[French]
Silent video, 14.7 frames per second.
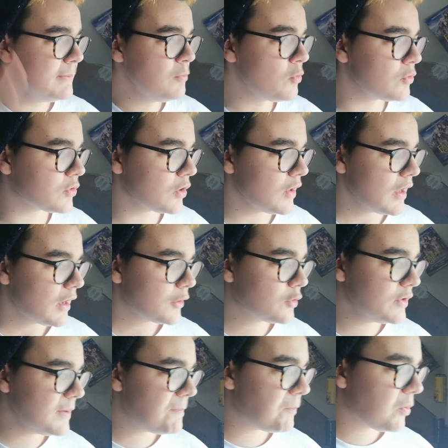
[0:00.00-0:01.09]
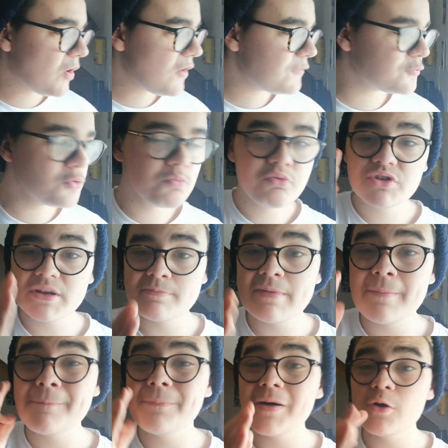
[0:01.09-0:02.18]
immonde, que les profs ne bougeaient
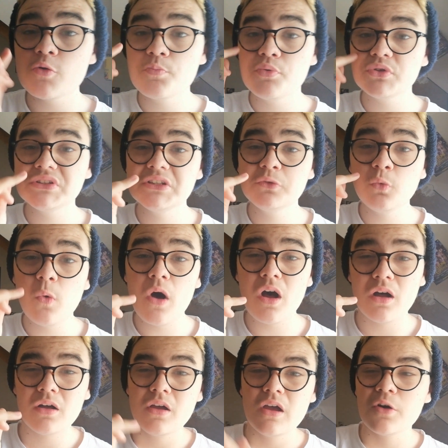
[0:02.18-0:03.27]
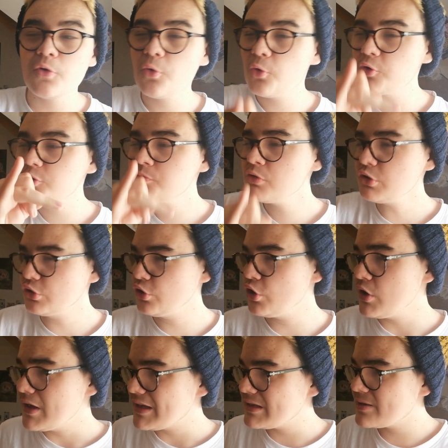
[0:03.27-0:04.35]
même pas le petit doigt, heureusement qu'il
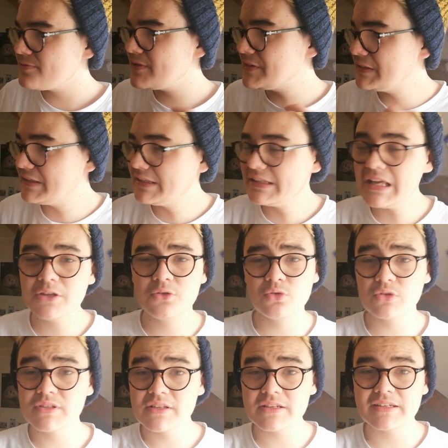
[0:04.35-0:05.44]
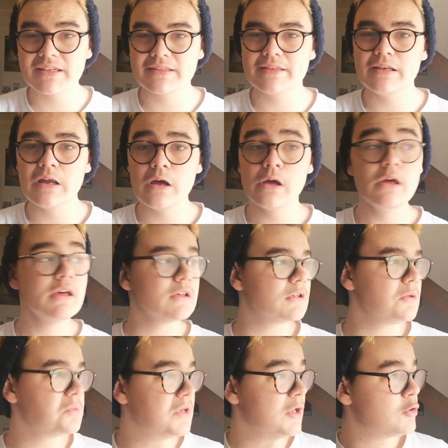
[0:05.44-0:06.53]
y avait quelques-uns qui étaient là,
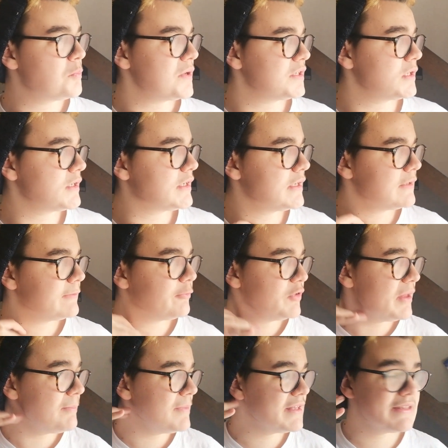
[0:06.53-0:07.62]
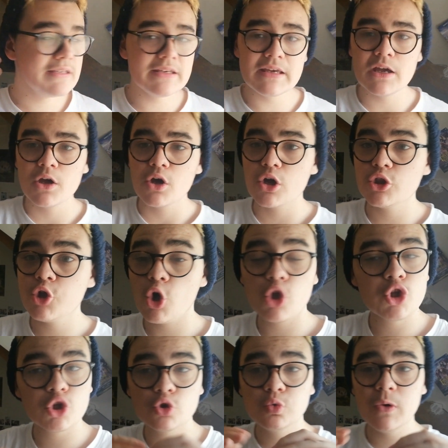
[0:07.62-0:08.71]
quelques personnes qui venaient m'aider dans,
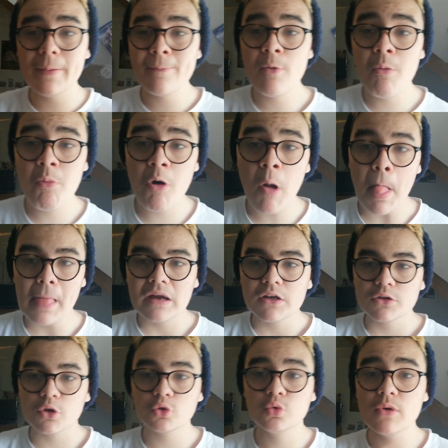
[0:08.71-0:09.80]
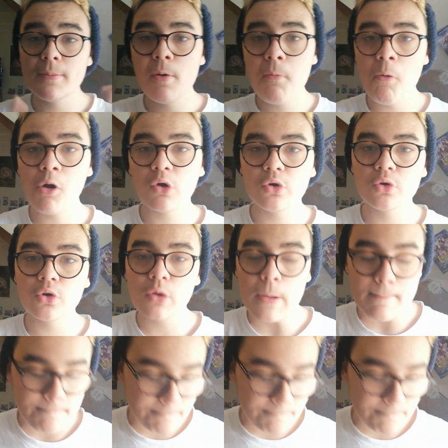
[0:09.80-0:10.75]
dans tous les moments, dans tous les moments que,